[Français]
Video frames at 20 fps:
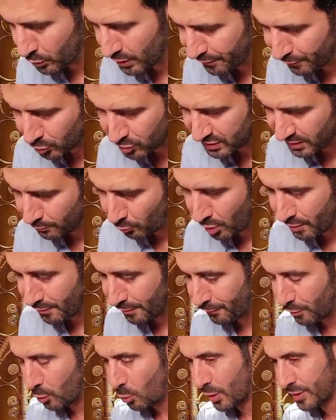Défensivement, il va
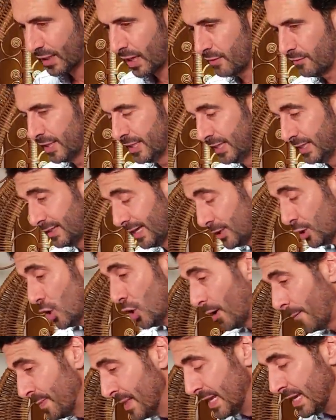falloir travailler.
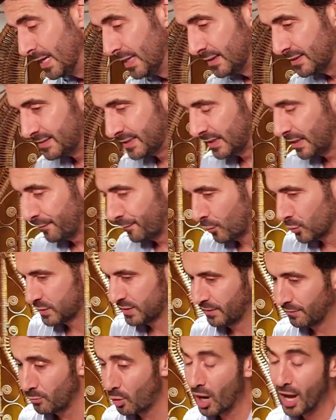D'ailleurs, c'est
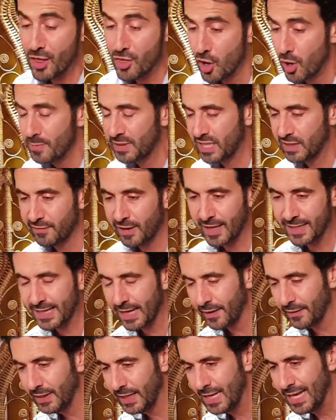défensivement un homme qui va
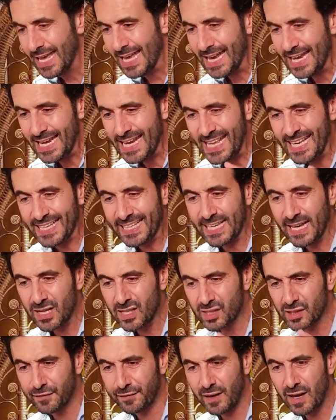incarner les
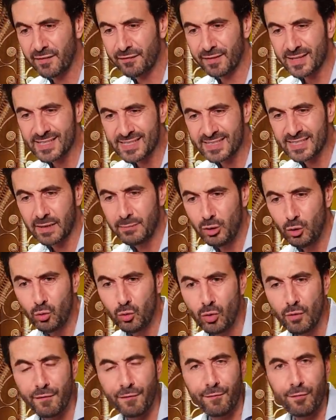15, 20, 25 minutes
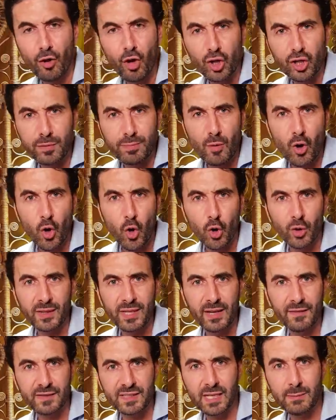de flottement côté
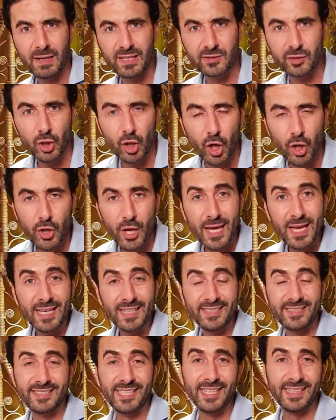TFC Barcelone,
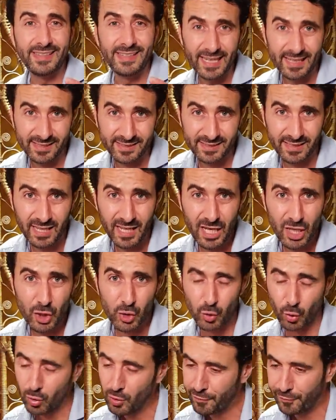c'est Dest
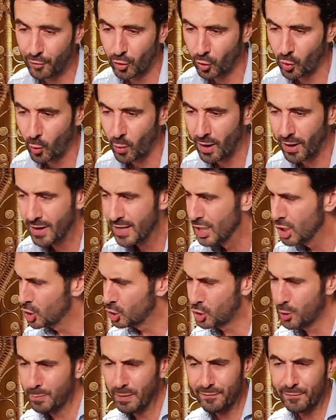sur le flanc droit.
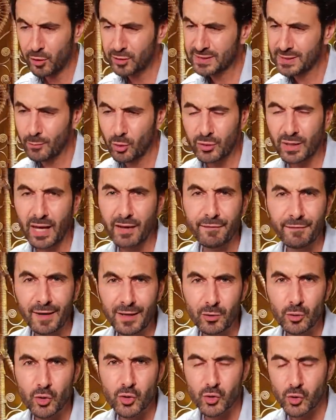Je suis pas forcément très
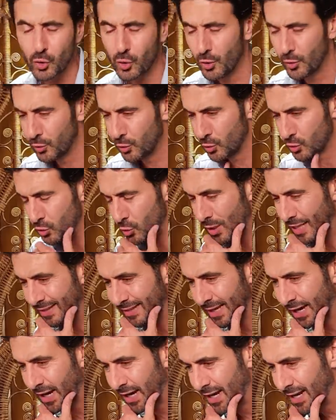fan de ce,
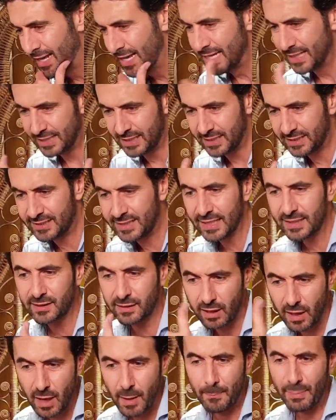latéral qui
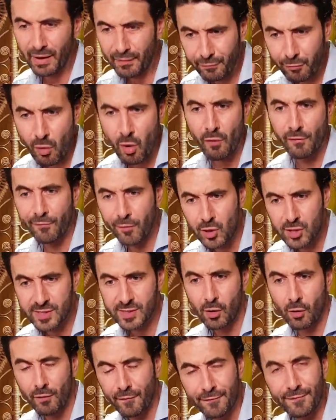certes parfois
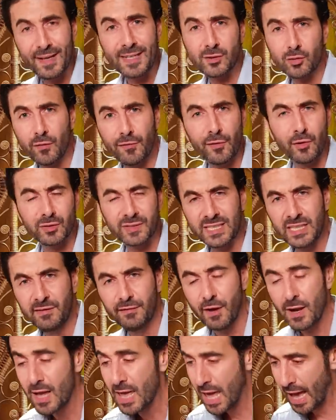en phase
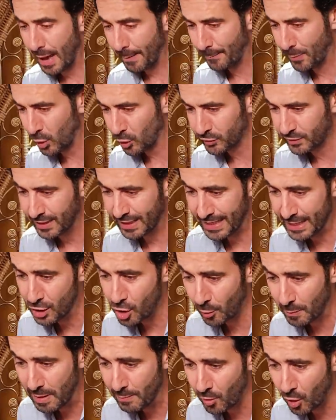offensive apporte
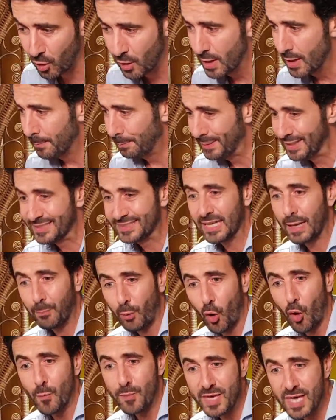énormément, mais sa
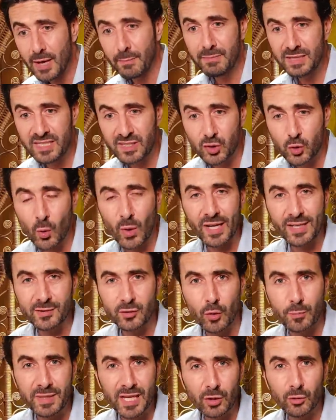première mission
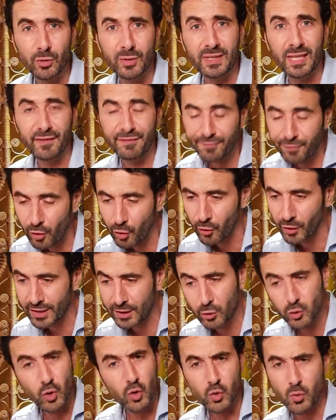reste bien de défendre. Et
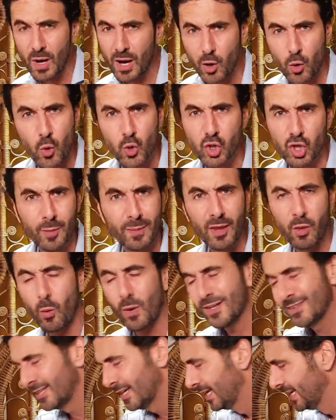que ce soit à gauche comme à
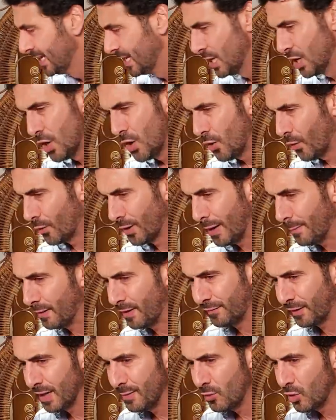droite, on n'a
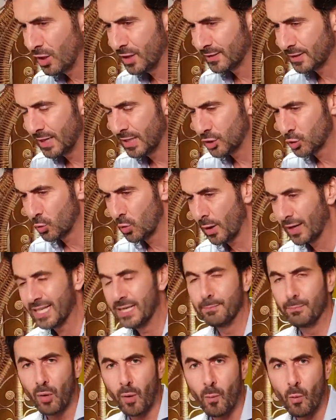pas vraiment un, joueur
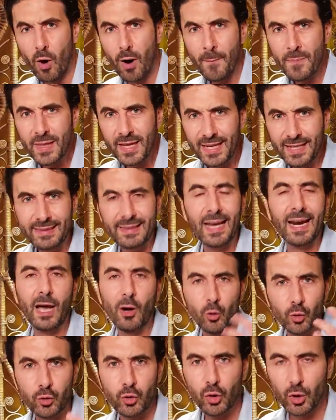qui, pour moi, est à la
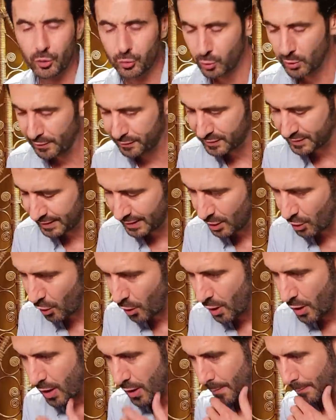hauteur du FC euh,
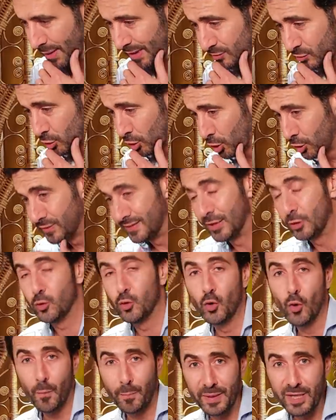Barcelone. C'est
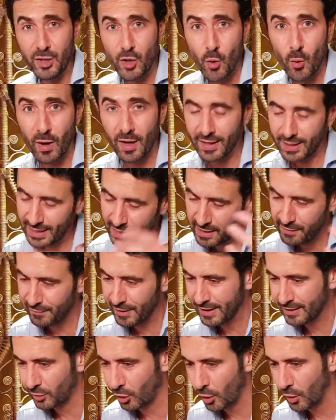une opinion. Hein. Là, il
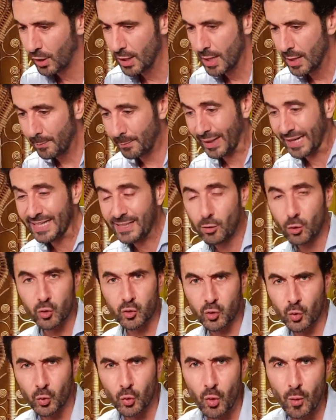va être euh, pris dans
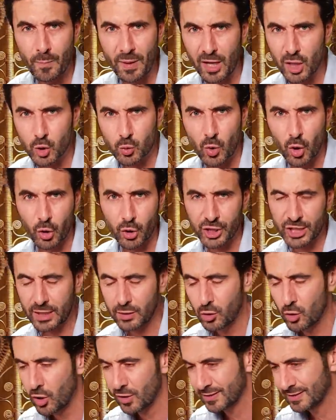son dos par un joueur que
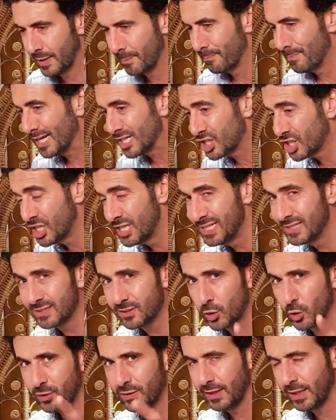j'adore, c'est Machis,
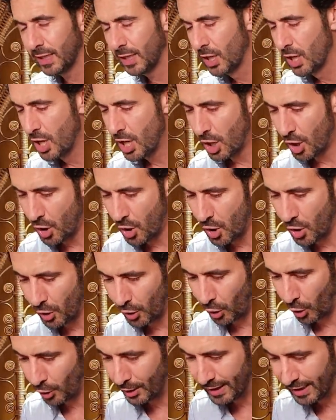côté euh,
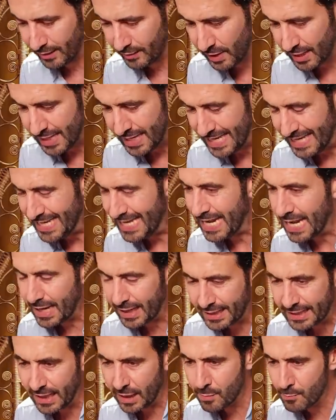Grenade. Il
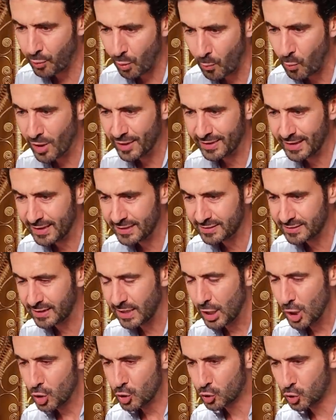incarne pour moi d'Est
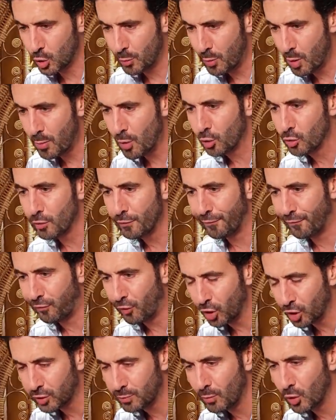ce moment de
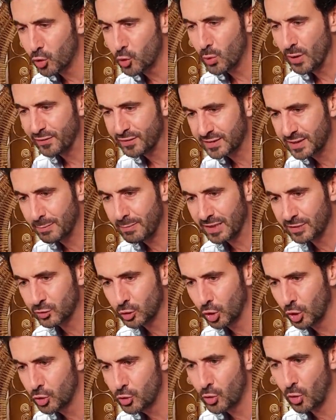flottement du FC
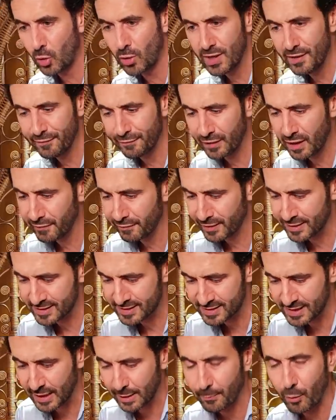Barcelone durant les
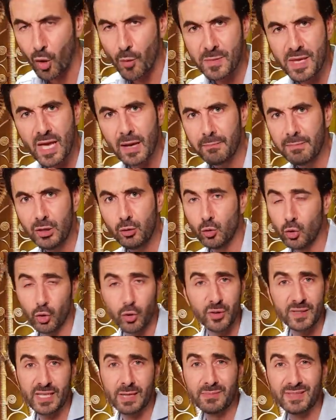20-25 premières minutes. Le
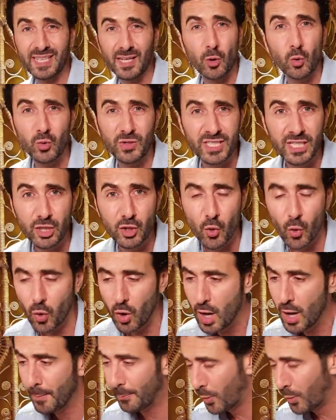deuxième, c'est Coutinho.